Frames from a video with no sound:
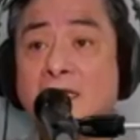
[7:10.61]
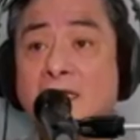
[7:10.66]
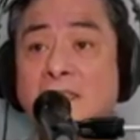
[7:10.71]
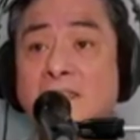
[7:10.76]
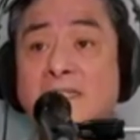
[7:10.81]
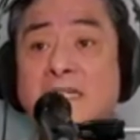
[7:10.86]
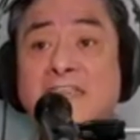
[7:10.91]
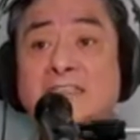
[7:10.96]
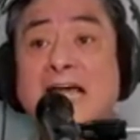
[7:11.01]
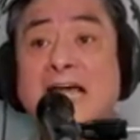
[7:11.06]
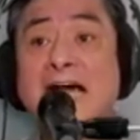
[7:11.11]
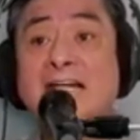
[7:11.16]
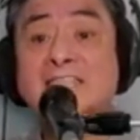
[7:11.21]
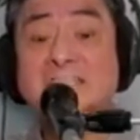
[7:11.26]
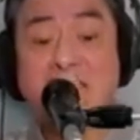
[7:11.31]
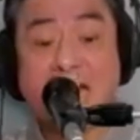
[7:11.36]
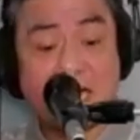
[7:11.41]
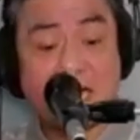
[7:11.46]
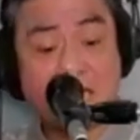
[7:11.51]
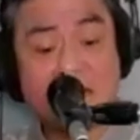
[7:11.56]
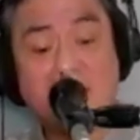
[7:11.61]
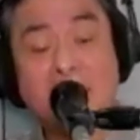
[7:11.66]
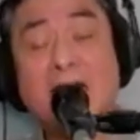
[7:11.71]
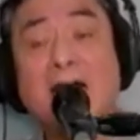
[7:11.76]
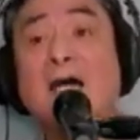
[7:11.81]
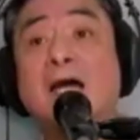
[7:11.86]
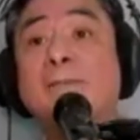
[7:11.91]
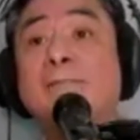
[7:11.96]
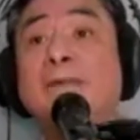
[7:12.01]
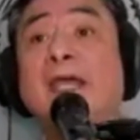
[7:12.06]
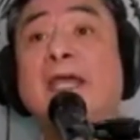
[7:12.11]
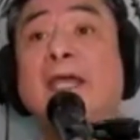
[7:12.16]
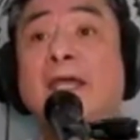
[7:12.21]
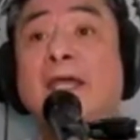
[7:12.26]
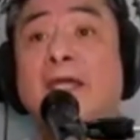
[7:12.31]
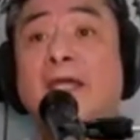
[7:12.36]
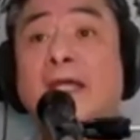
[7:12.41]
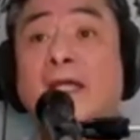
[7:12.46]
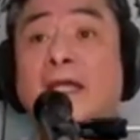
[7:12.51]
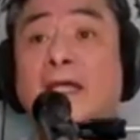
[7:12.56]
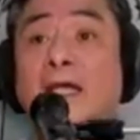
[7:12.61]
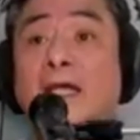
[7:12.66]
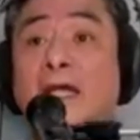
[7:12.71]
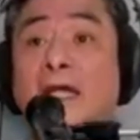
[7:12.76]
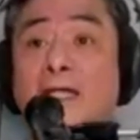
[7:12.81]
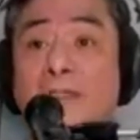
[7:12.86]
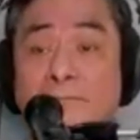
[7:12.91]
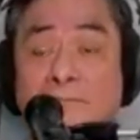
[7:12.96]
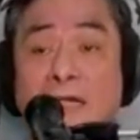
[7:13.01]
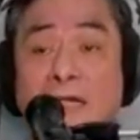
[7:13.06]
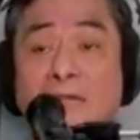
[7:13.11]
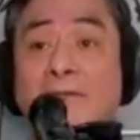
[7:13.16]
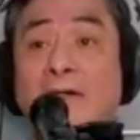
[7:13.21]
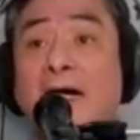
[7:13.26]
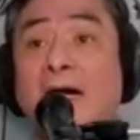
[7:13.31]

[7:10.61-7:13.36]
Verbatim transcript: Na tasa ng kape. Halimbawa,